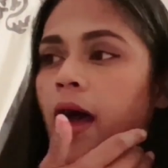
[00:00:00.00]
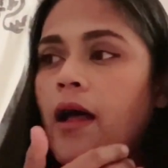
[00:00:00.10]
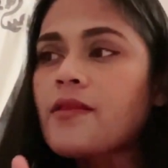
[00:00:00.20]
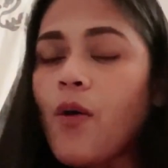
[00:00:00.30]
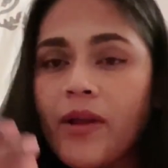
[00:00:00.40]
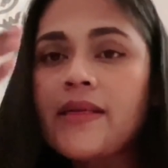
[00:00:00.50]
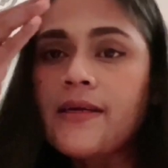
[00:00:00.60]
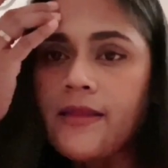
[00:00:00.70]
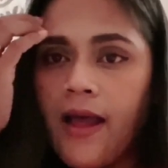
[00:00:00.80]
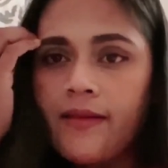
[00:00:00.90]
ตอนมันเกิ
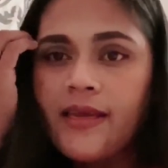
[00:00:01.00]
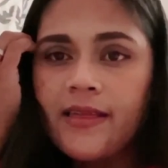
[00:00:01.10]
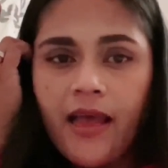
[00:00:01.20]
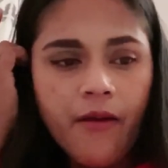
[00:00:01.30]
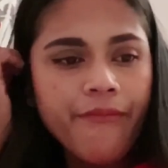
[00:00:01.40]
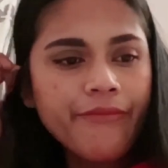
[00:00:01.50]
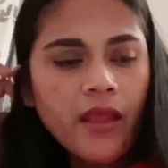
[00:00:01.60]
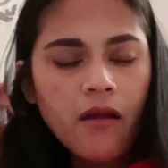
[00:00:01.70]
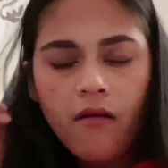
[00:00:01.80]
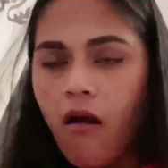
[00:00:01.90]
ดอะแนนอะ
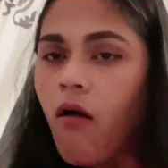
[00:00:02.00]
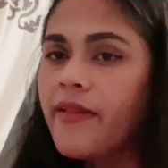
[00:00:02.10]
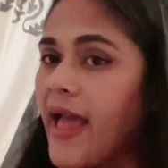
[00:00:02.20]
ขอ